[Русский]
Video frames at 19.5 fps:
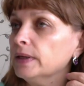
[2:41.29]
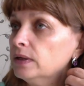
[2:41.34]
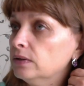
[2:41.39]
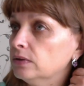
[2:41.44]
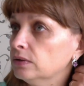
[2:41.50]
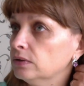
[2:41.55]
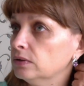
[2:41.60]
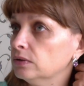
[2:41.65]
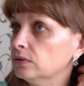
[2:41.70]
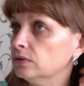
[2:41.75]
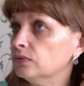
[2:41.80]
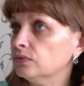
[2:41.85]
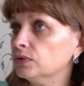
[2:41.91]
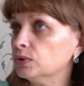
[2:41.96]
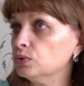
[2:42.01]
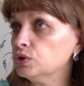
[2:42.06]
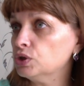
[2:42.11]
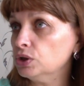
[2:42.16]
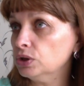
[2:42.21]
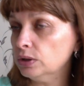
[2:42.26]
Э,
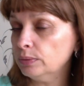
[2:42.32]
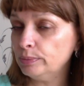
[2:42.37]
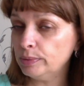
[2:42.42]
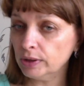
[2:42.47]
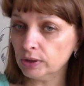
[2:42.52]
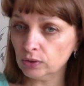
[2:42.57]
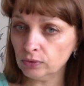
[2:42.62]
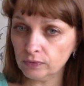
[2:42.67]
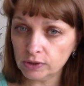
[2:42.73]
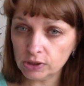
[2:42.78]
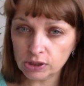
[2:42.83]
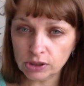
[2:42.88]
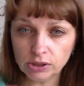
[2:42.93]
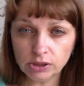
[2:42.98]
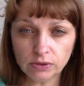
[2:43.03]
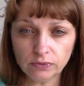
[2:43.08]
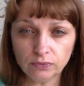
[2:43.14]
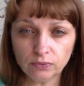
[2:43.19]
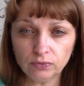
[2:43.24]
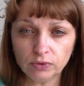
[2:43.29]
включила пару
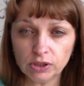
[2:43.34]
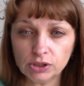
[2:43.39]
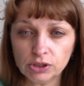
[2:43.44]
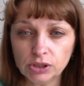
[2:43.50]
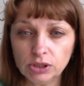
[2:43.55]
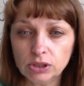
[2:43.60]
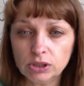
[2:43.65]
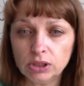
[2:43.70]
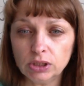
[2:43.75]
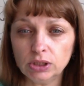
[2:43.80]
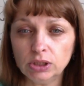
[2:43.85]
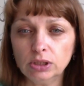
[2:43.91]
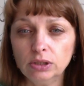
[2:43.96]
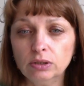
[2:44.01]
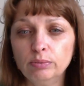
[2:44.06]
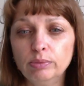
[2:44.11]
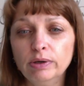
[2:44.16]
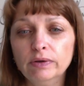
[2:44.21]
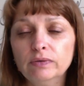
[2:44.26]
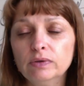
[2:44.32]
увлажнитель и
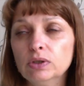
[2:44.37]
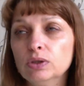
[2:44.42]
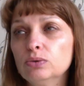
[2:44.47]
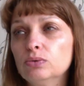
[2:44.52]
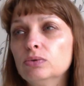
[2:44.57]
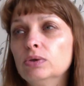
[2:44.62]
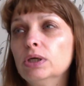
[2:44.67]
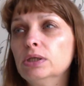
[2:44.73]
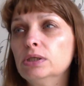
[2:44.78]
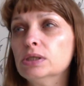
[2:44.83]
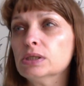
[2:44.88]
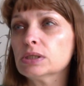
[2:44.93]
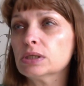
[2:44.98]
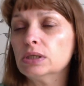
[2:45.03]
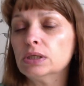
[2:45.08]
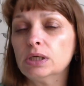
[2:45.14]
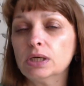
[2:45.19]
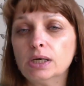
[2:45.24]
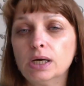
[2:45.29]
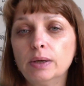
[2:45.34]
добавила туда
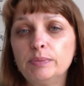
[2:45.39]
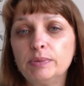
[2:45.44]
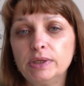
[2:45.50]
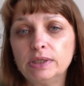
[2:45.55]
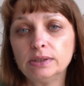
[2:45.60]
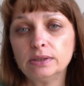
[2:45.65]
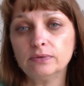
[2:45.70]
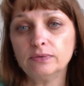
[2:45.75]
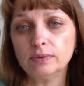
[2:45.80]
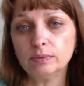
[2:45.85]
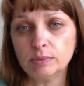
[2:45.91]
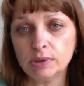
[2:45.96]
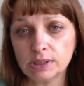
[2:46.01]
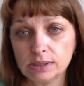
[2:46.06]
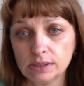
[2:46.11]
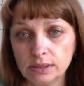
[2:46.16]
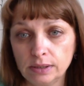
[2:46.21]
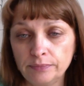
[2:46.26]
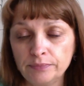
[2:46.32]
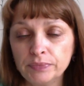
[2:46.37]
несколько капель этого
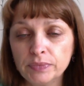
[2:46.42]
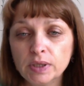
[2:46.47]
масла.